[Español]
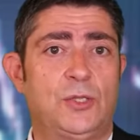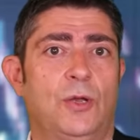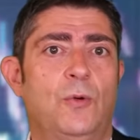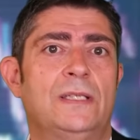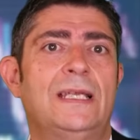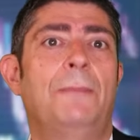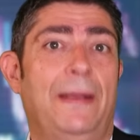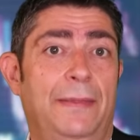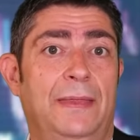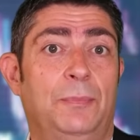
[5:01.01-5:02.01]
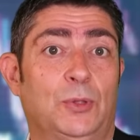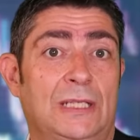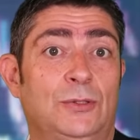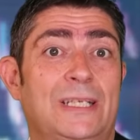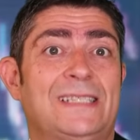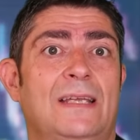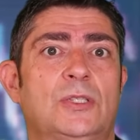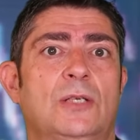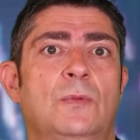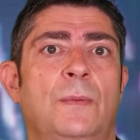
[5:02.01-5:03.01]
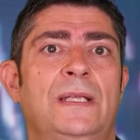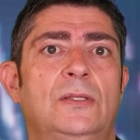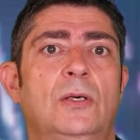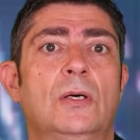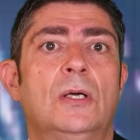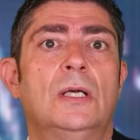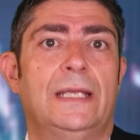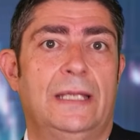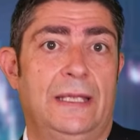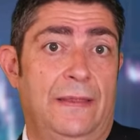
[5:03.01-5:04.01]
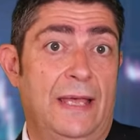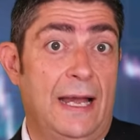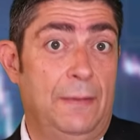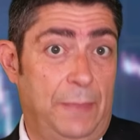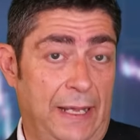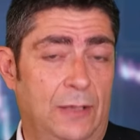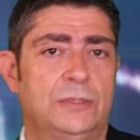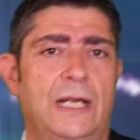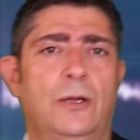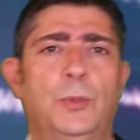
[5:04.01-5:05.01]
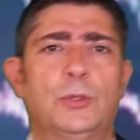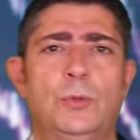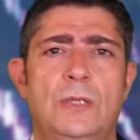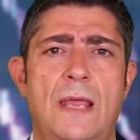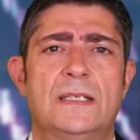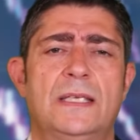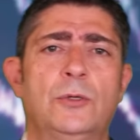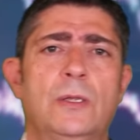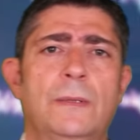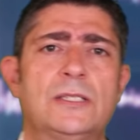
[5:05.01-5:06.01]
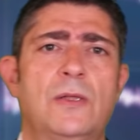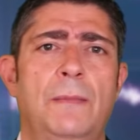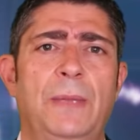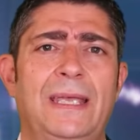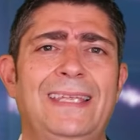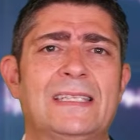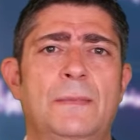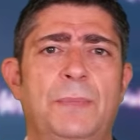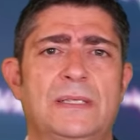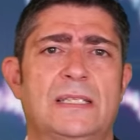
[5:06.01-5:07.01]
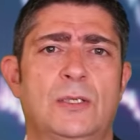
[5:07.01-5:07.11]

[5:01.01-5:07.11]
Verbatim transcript: esto en cuenta, parece, por tanto, que estamos en un momento ideal para encontrar oportunidades en el universo de pequeñas empresas